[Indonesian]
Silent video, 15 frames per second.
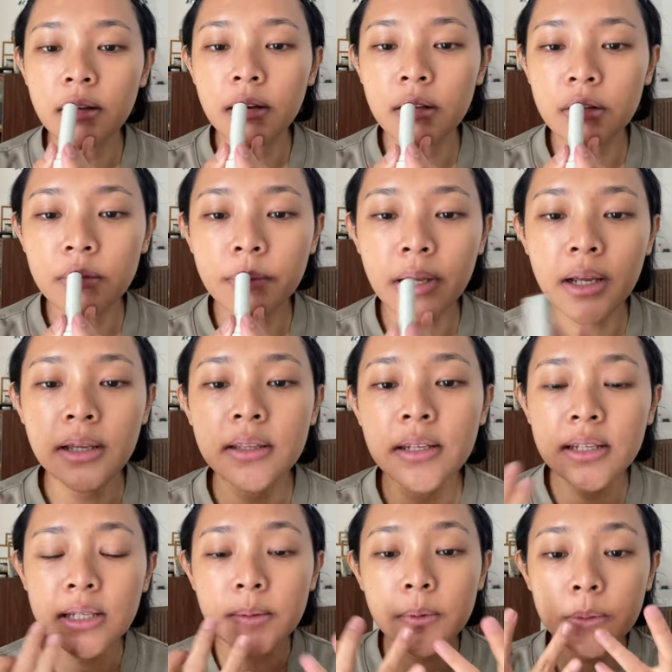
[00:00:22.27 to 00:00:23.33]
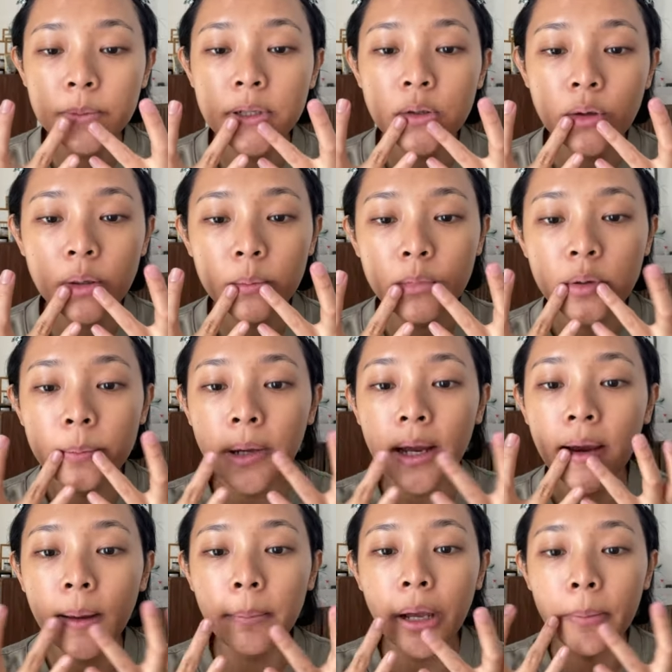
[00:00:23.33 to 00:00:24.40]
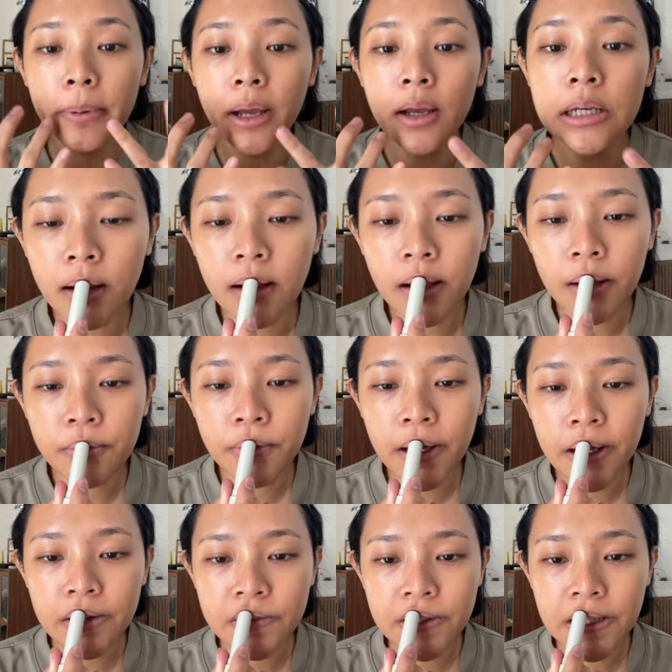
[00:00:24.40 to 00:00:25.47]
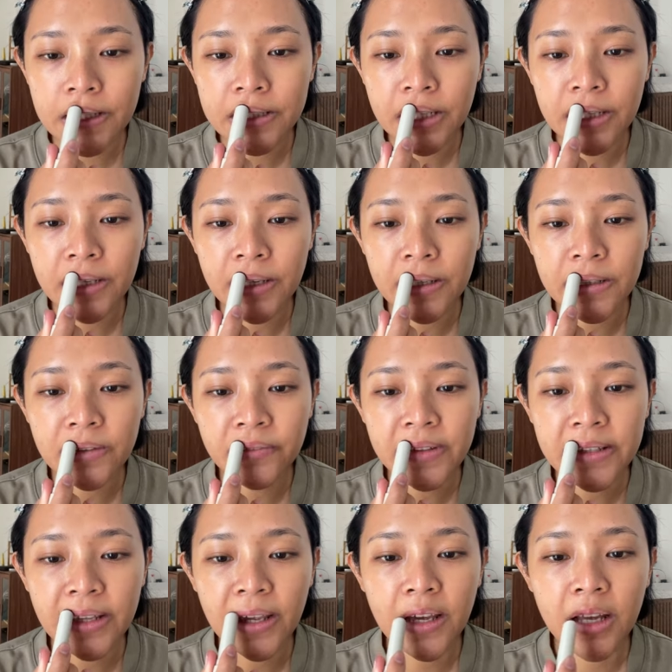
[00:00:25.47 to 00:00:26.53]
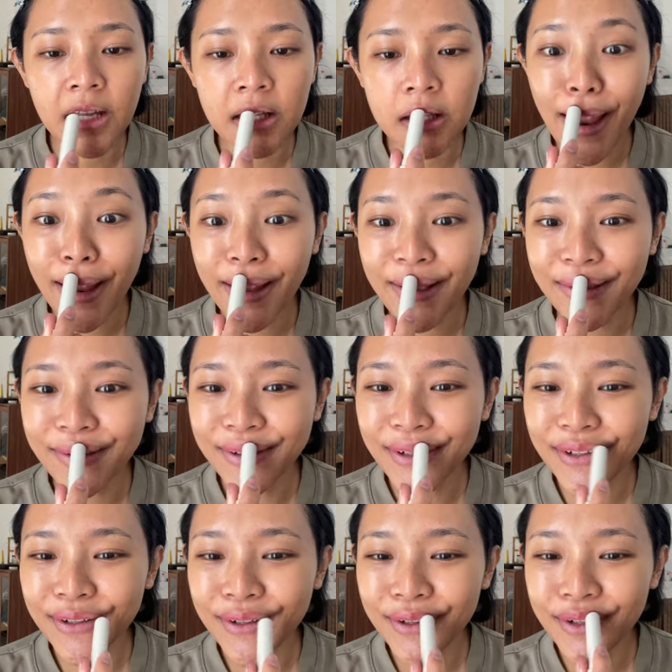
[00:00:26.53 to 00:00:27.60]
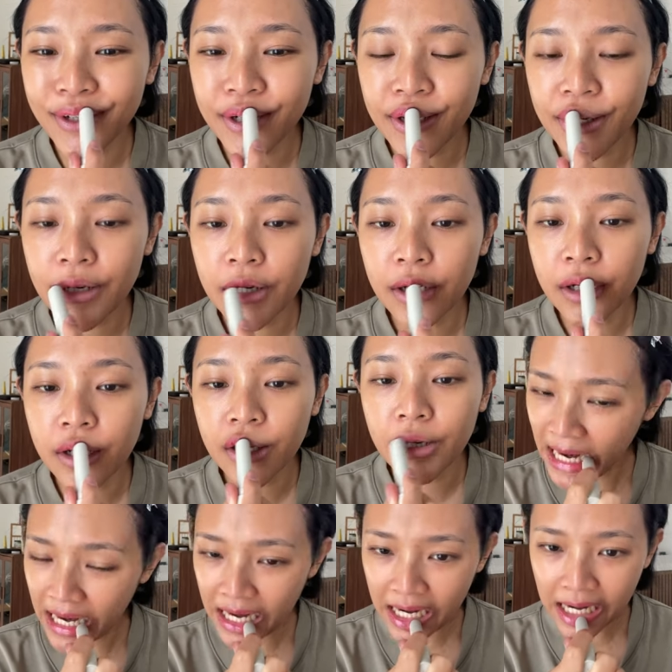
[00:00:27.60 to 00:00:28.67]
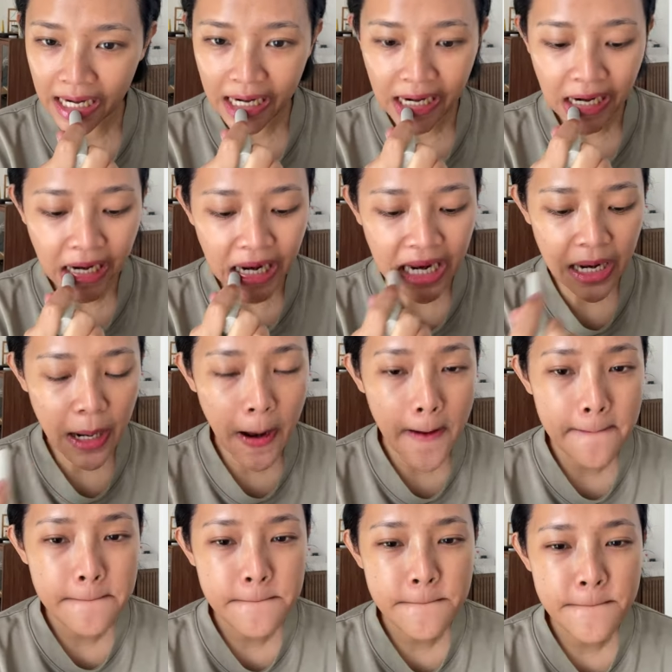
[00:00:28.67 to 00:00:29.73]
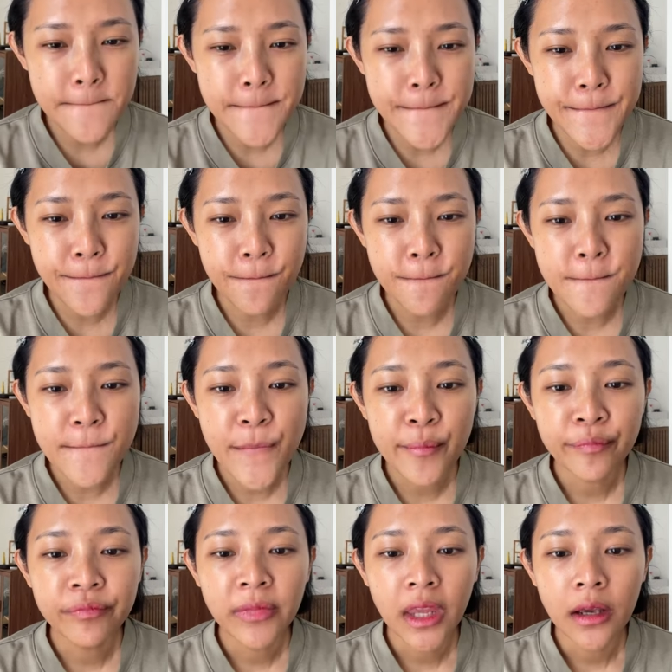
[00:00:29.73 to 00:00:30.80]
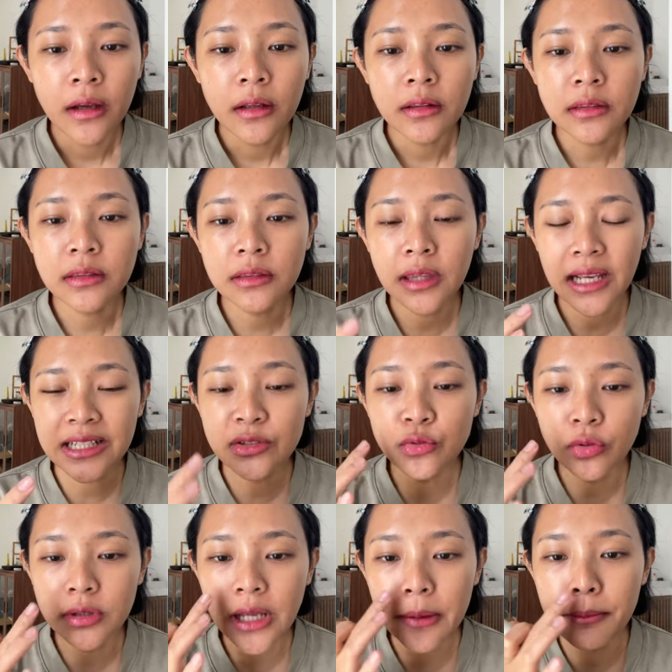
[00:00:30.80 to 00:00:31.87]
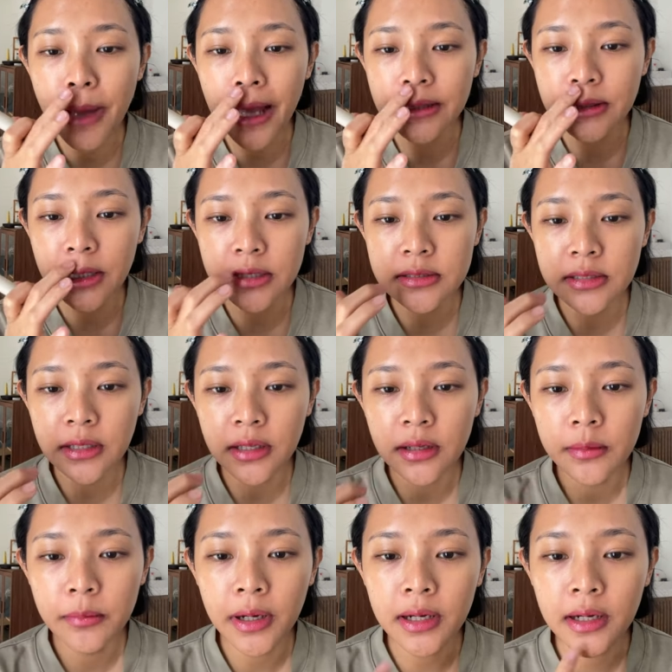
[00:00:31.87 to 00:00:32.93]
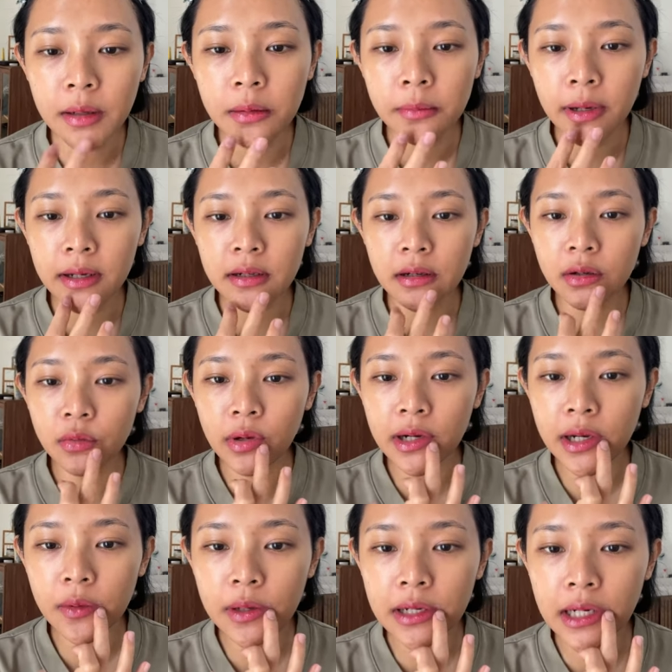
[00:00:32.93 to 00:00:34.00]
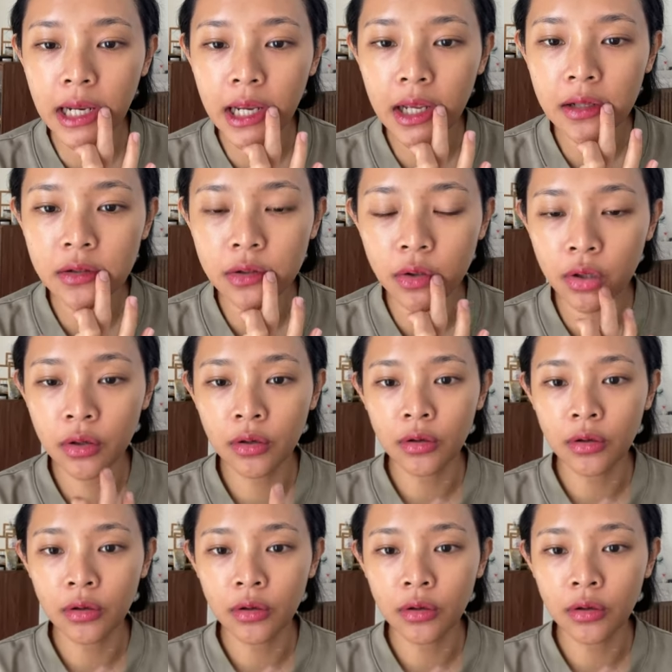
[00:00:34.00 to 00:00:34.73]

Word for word: Langsung pakai. ini di bibirku yang belum pakai apa-apa apakah bakal terlihat lebih sehat. Ini tuh lebih ke tinted lip balm, gak ada rasa sama sekali jadi aman buat yang lagi puasa. Teksturnya butter sih, makin lama makin keluar ya warnanya, tuh.